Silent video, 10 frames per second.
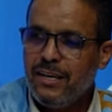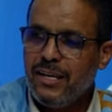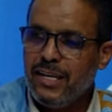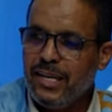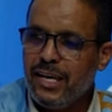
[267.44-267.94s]

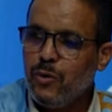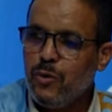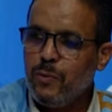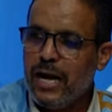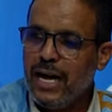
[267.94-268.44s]

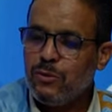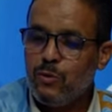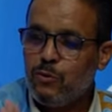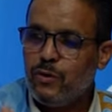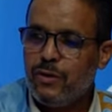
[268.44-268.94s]
لانه ما
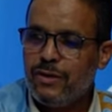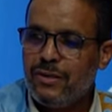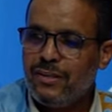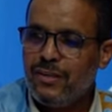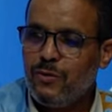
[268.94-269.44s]
عنده افق
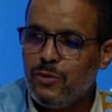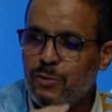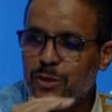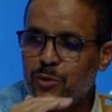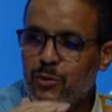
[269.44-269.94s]

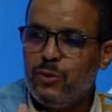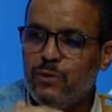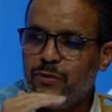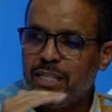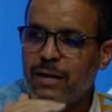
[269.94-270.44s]
الافق
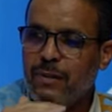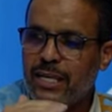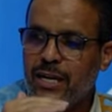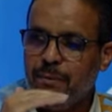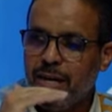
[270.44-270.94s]
مسدود فتره
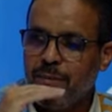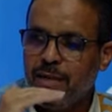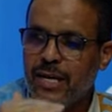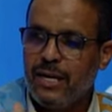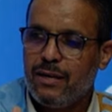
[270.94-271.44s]
معينه مع
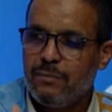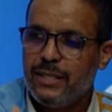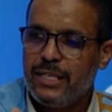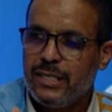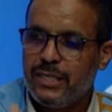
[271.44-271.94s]
عميل حق
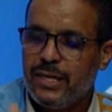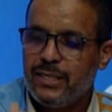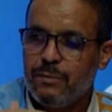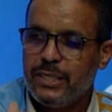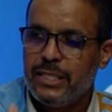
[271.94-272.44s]
بي
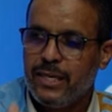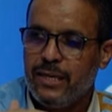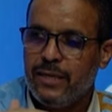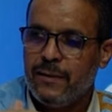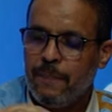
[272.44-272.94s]
شات بي
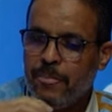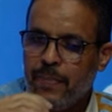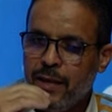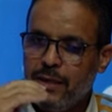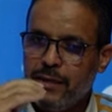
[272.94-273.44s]
اللي
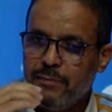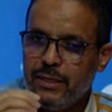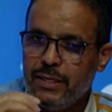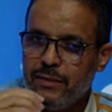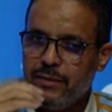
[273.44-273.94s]
آه، من
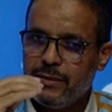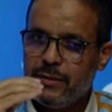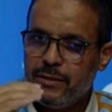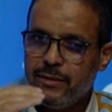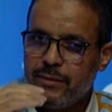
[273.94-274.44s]

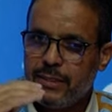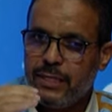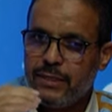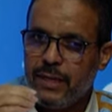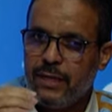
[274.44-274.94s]
آه،
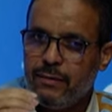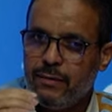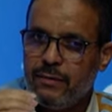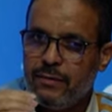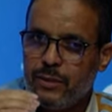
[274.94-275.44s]

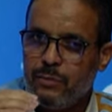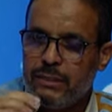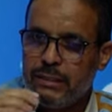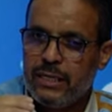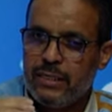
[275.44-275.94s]
سنتين تكوين
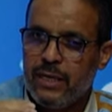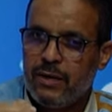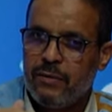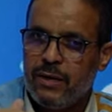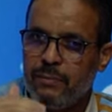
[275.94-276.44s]

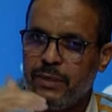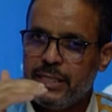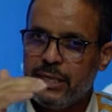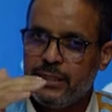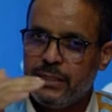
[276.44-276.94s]
سنتين والله بي
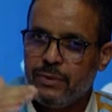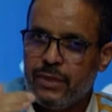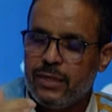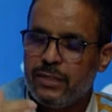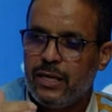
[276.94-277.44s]
تي اس
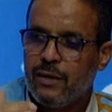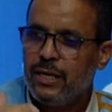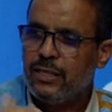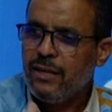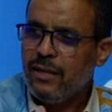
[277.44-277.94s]
تكوين ثلاث
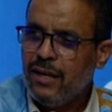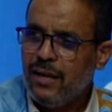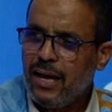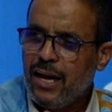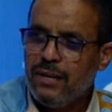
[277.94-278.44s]
سنوات
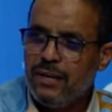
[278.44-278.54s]
هذا